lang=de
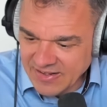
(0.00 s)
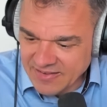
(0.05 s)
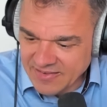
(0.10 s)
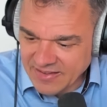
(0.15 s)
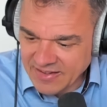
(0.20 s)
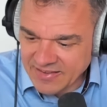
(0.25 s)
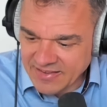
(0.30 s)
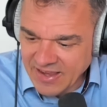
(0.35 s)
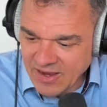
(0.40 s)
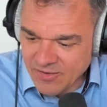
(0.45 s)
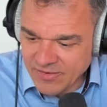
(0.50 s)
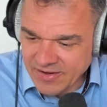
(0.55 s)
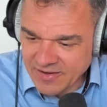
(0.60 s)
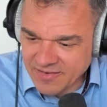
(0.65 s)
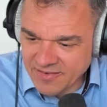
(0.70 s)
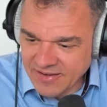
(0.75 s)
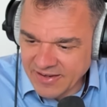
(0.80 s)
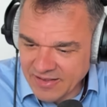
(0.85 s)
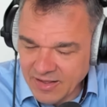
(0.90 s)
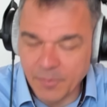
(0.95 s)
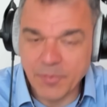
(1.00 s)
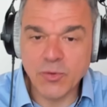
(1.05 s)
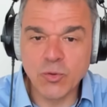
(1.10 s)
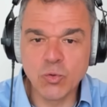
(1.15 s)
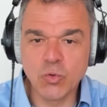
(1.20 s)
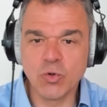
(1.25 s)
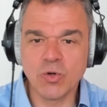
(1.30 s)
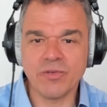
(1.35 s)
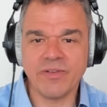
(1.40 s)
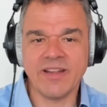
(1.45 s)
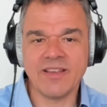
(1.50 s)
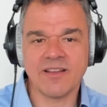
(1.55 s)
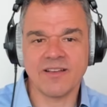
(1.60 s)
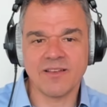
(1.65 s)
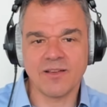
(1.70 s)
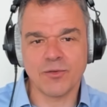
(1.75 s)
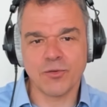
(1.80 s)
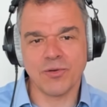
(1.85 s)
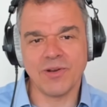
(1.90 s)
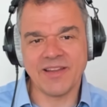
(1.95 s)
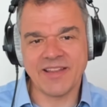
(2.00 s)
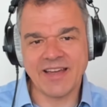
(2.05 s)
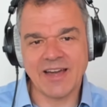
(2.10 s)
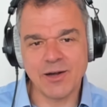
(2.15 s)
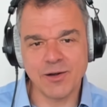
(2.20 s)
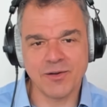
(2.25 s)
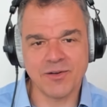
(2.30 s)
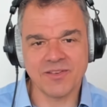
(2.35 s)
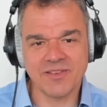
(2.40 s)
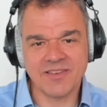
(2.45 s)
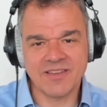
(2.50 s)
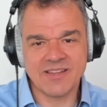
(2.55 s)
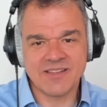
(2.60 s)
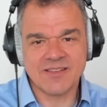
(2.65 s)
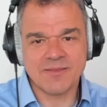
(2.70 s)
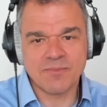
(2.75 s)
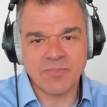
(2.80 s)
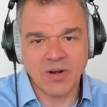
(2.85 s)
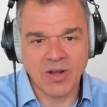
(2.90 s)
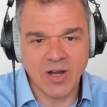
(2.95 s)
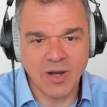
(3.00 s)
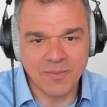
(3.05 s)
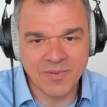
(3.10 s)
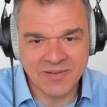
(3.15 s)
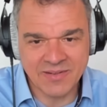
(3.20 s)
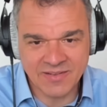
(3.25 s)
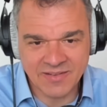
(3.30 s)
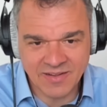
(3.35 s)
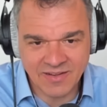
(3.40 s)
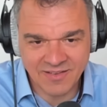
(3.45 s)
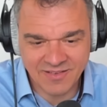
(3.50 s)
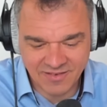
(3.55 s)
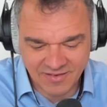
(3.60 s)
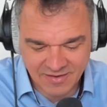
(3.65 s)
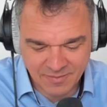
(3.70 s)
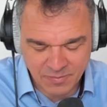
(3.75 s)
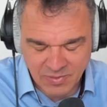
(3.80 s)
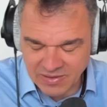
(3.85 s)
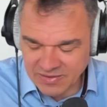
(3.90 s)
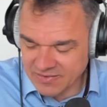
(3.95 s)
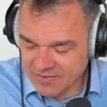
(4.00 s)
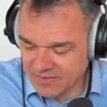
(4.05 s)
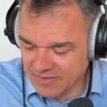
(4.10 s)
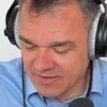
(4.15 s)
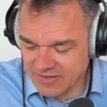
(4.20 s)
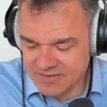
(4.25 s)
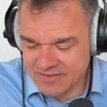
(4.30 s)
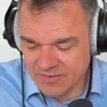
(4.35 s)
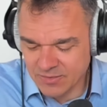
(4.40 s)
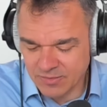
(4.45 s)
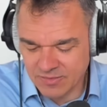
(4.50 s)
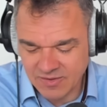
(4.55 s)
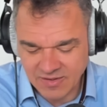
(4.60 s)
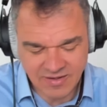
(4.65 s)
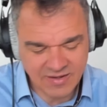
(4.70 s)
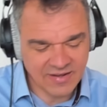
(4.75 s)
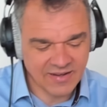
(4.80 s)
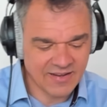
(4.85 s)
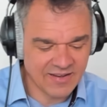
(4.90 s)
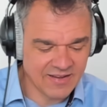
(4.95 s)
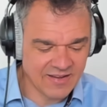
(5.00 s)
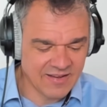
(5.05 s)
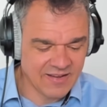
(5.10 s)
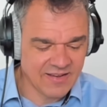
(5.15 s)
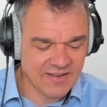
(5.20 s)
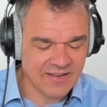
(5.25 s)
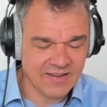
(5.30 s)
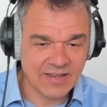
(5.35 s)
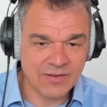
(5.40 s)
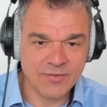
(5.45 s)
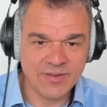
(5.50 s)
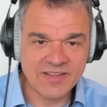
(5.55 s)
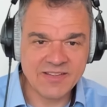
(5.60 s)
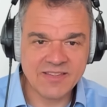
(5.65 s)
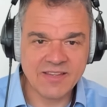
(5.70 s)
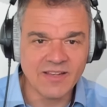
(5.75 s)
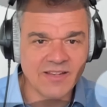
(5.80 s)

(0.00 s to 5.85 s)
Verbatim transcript: dritte Auge erzählen, aber nur, wenn das natürlich auch diesem Rahmen das äh, passend ist. Und ihr wisst,